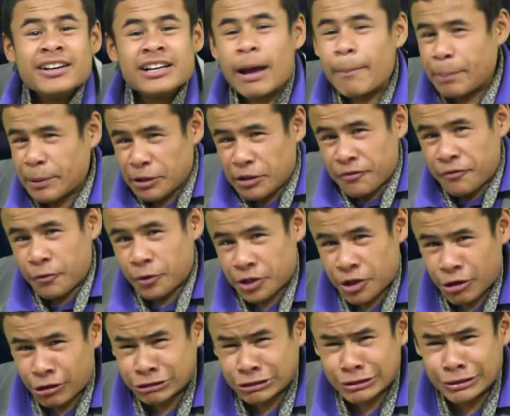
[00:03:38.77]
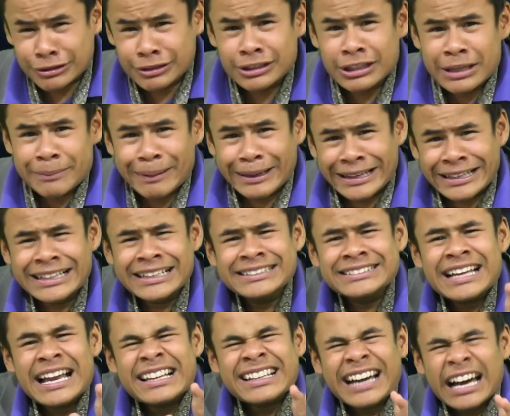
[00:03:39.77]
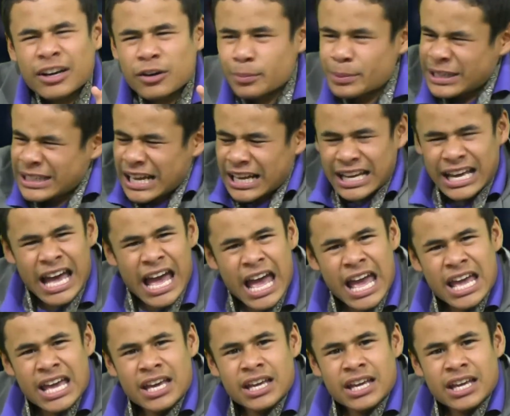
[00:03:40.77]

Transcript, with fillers: Rápido y Furioso. Imagínense, el carro viene acá.